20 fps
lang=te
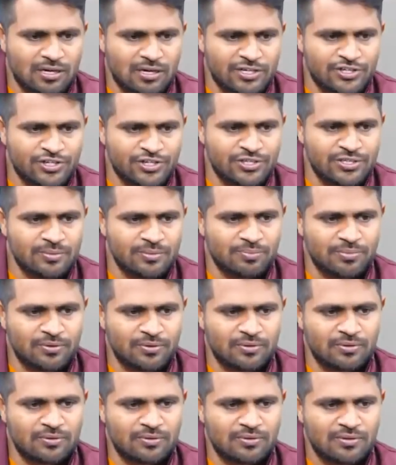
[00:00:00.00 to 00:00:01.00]
రిలేషన్షిప్
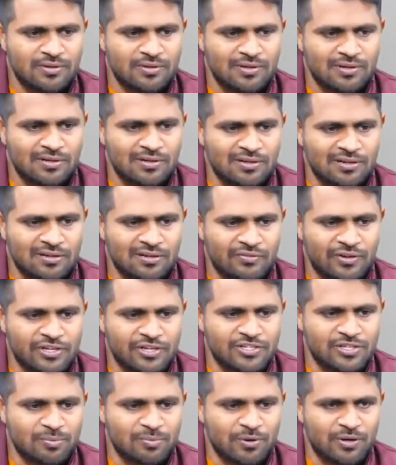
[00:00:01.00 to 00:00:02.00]

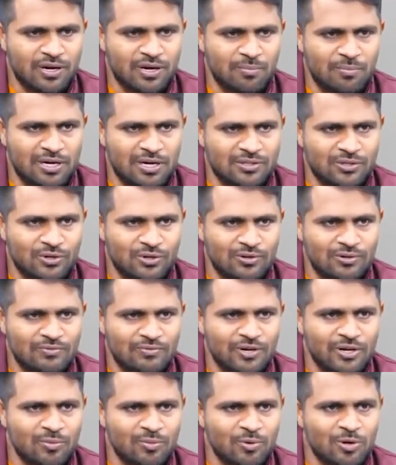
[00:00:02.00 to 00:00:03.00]
ఫ్రెండ్షిప్ లో నమ్మక ద్రోహం
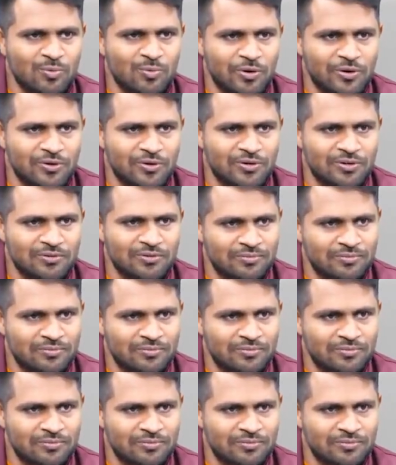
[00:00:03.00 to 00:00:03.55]
నమ్మక ద్రోహం